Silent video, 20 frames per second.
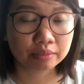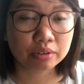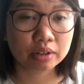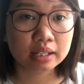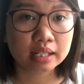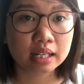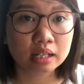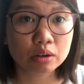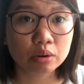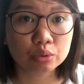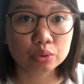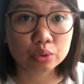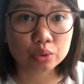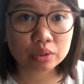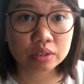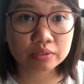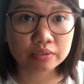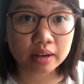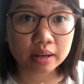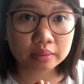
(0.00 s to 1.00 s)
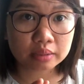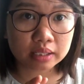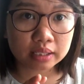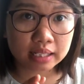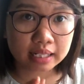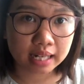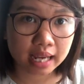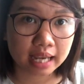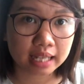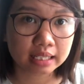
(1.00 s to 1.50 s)
với cái cấu trúc ngữ pháp như thế
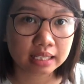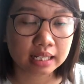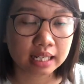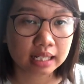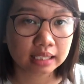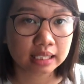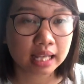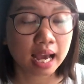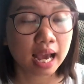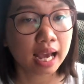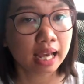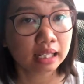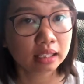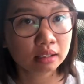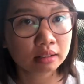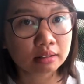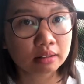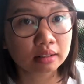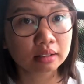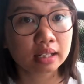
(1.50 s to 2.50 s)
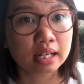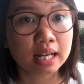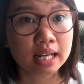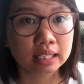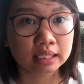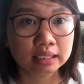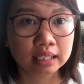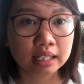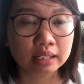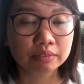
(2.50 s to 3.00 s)
này thì người ta hay thường
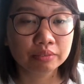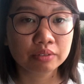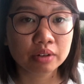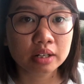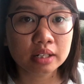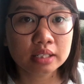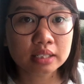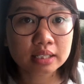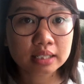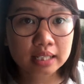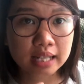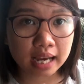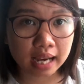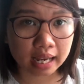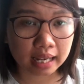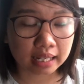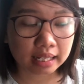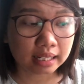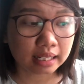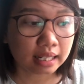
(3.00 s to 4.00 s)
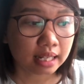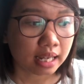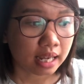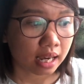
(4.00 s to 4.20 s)
dịch với những cái